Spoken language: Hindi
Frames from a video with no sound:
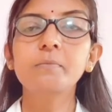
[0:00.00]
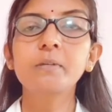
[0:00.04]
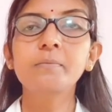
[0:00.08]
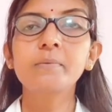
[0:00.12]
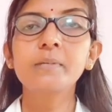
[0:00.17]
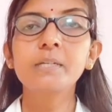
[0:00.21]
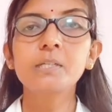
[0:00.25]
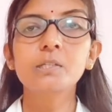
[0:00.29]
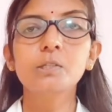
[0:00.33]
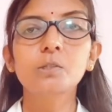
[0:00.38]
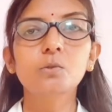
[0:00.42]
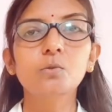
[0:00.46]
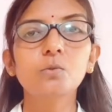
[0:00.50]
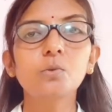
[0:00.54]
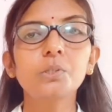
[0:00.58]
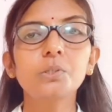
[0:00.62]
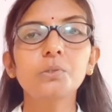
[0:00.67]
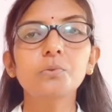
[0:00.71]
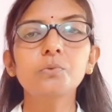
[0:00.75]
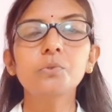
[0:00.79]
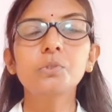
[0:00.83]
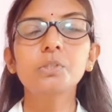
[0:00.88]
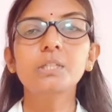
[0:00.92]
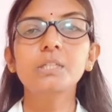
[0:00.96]
में भी इसको
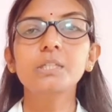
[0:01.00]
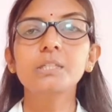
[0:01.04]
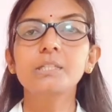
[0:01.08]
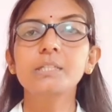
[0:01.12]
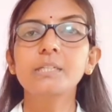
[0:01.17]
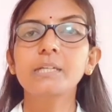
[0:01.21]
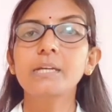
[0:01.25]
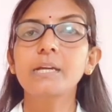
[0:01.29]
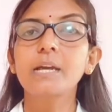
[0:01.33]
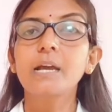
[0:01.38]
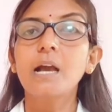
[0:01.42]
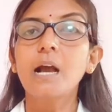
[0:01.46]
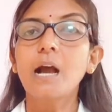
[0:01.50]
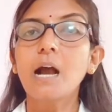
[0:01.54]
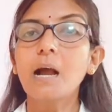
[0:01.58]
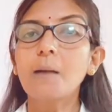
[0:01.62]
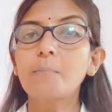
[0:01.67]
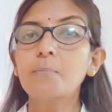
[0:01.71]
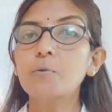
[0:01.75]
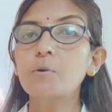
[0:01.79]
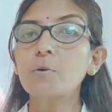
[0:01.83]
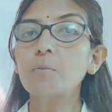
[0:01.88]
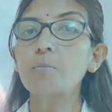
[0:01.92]
यूज कीजिए आपको